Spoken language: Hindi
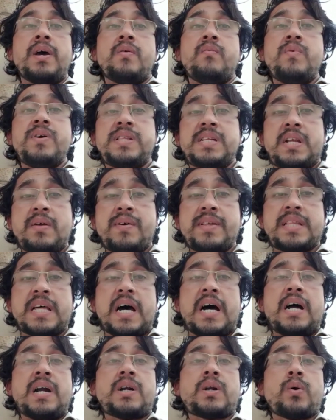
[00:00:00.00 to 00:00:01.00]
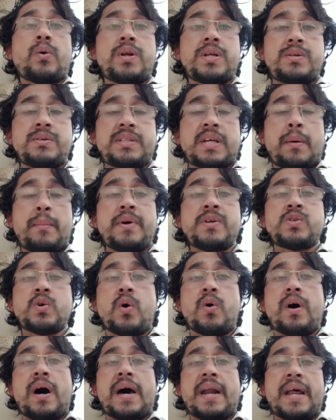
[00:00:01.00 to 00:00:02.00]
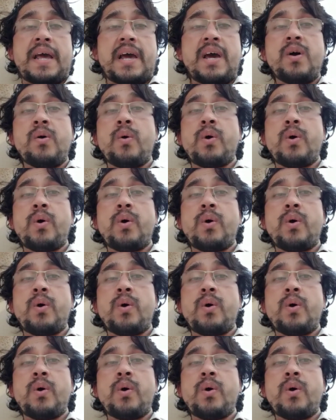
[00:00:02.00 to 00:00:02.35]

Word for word: विजिट वीज़ा टूरिस्ट वीज़ा में जो आ रहे हैं